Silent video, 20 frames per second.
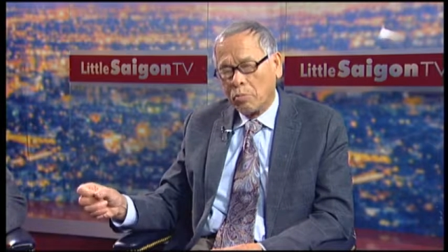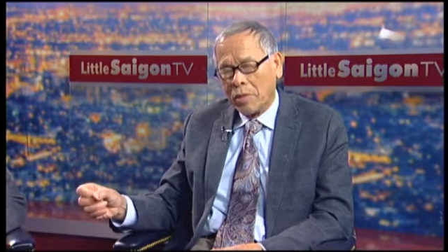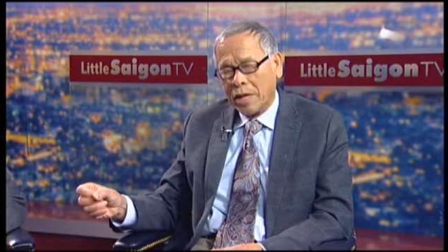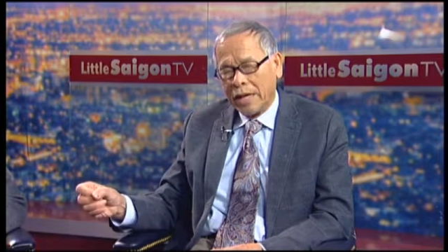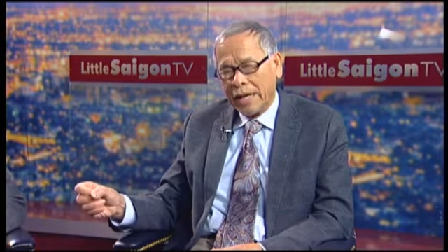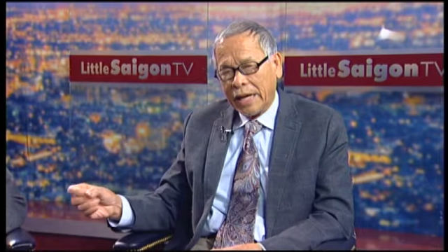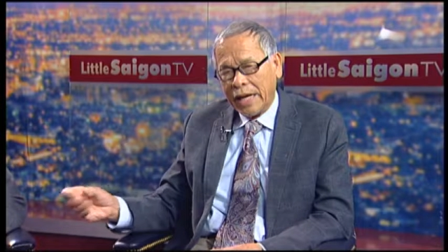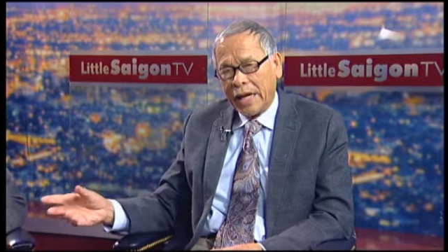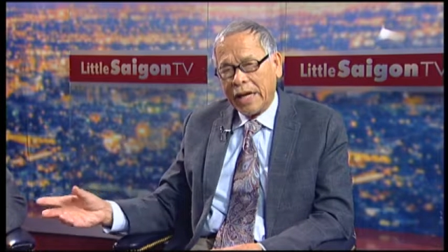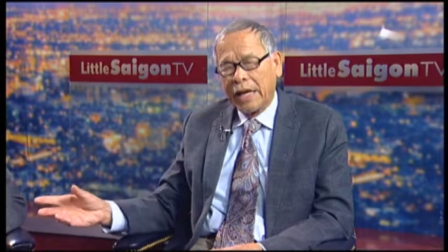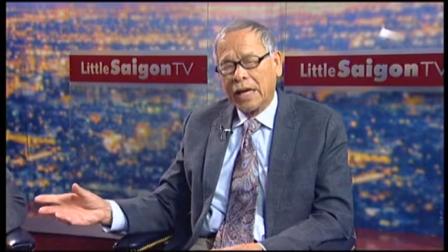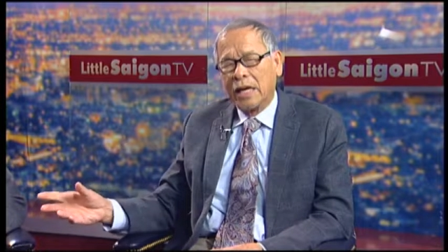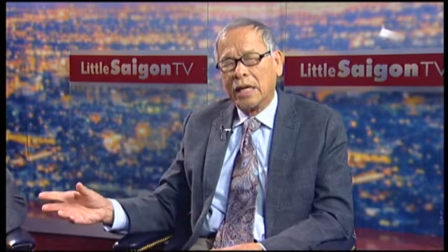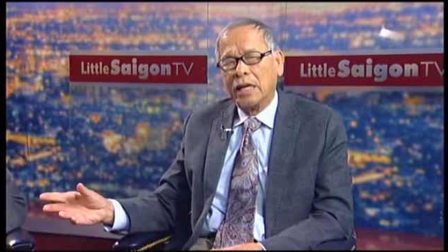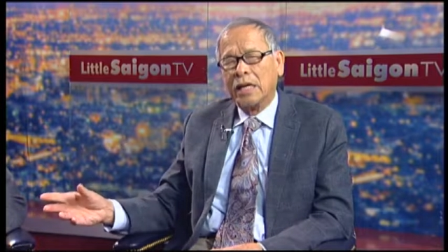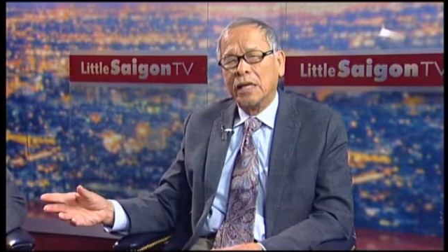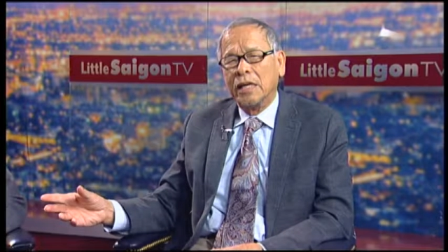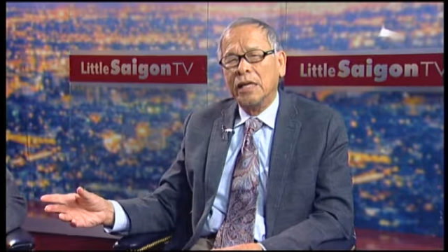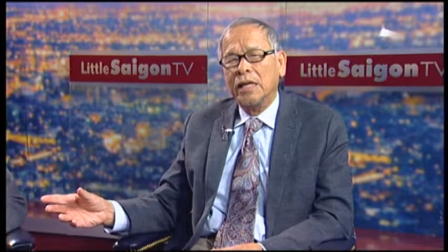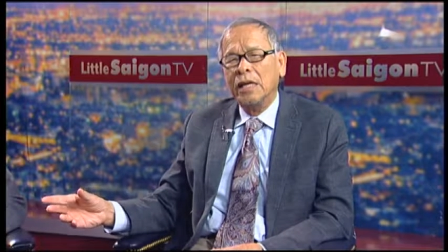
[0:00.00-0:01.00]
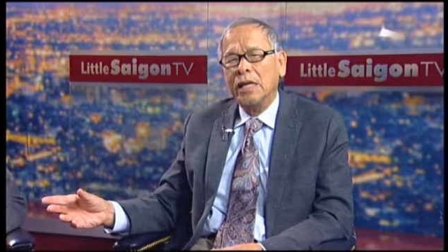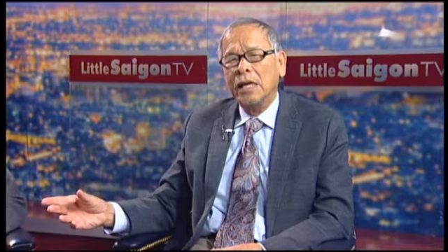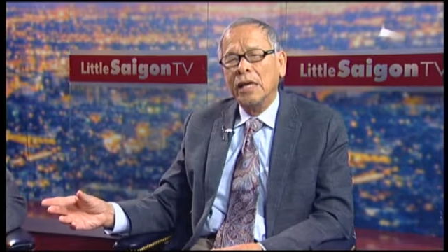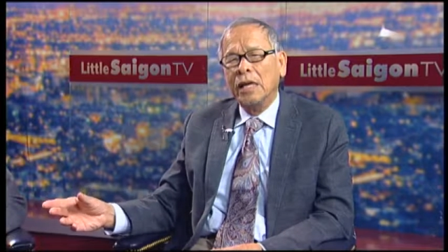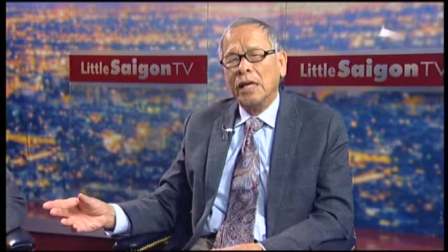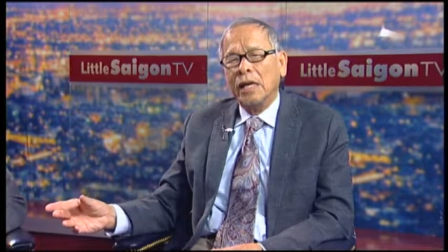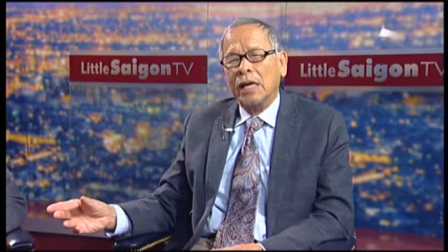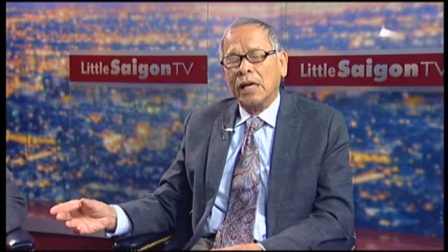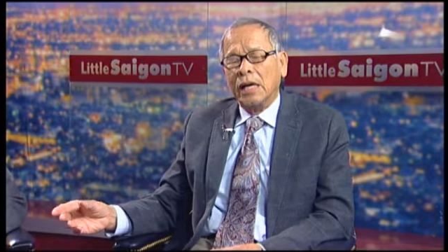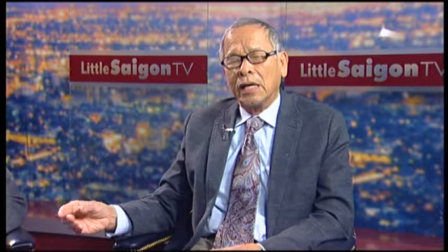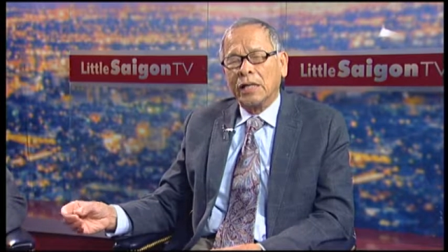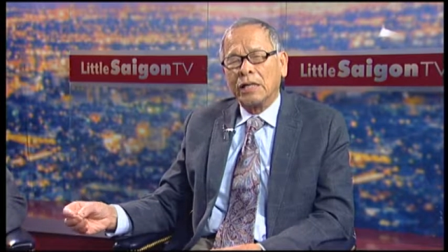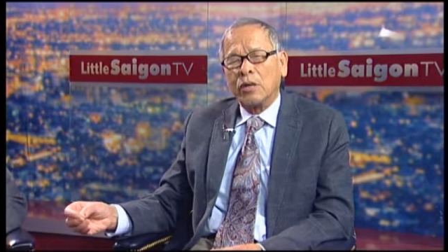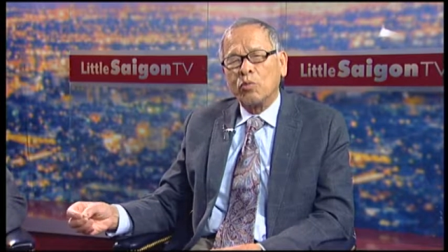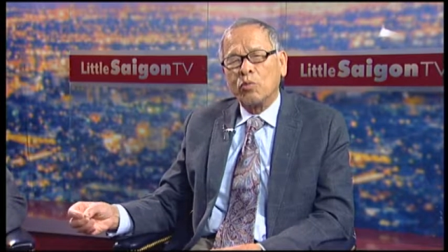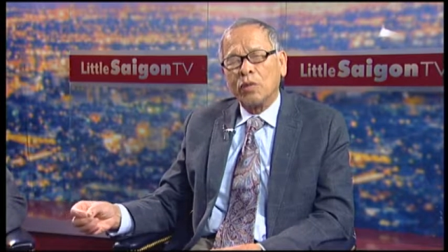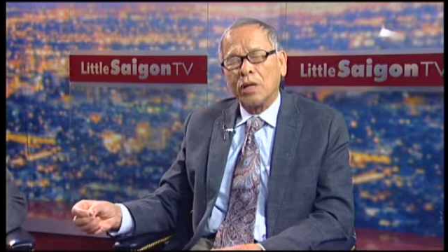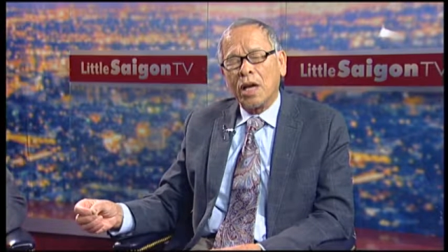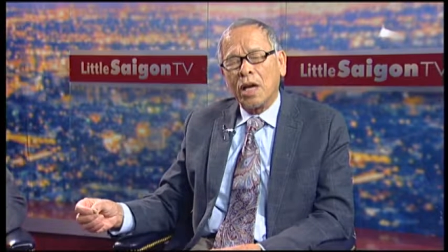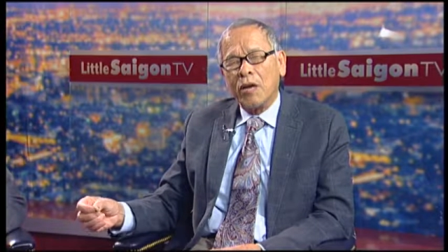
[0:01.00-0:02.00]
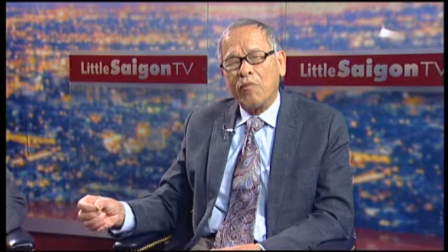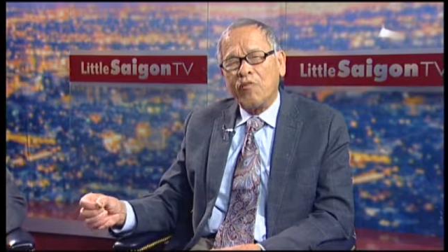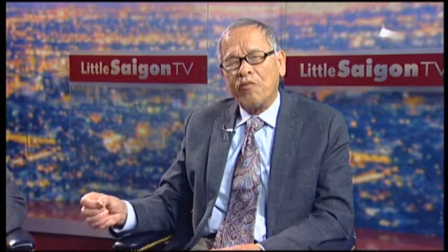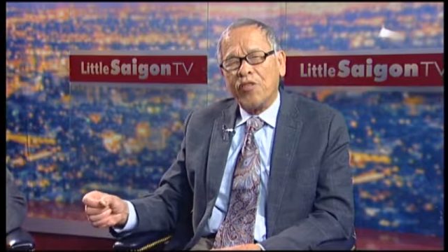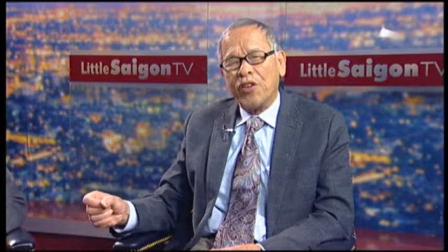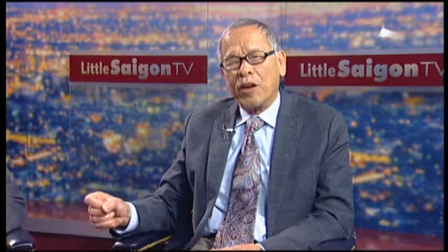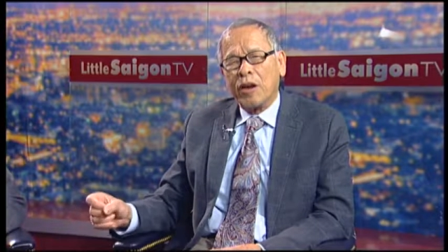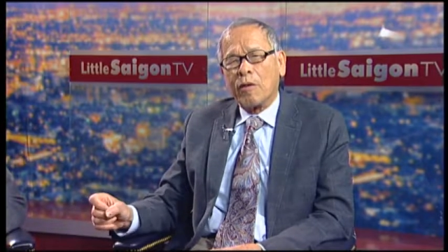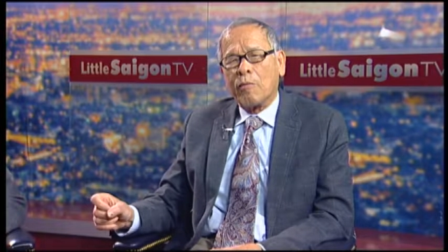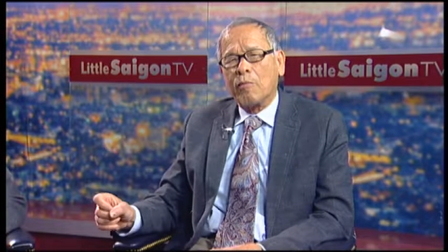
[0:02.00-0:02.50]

mà đề cử ờ, trong những cái việc